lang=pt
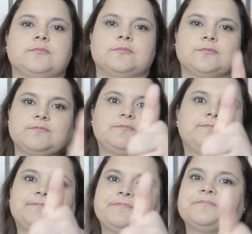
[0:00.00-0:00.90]
Uhum.
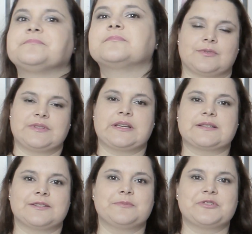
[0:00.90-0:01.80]
Não
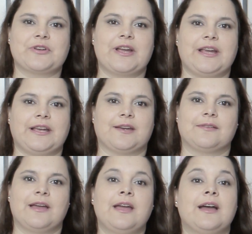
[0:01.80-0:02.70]
esqueça do meu joinha.
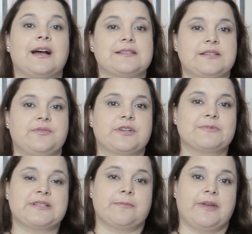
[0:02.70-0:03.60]
Assim
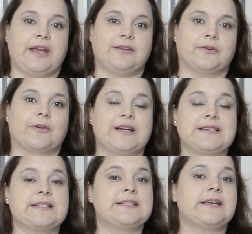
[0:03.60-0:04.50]
ficamos sabendo
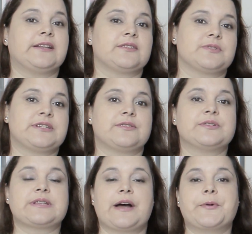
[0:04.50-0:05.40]
quais as receitas vocês
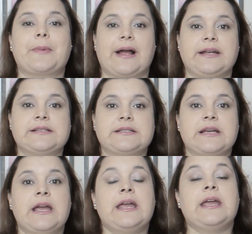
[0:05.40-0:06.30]
gostaram mais.
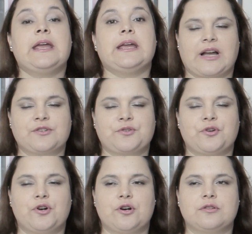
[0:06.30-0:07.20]

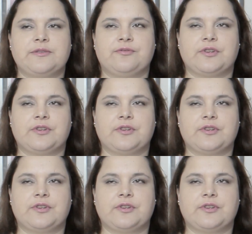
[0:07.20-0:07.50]
Cachorro.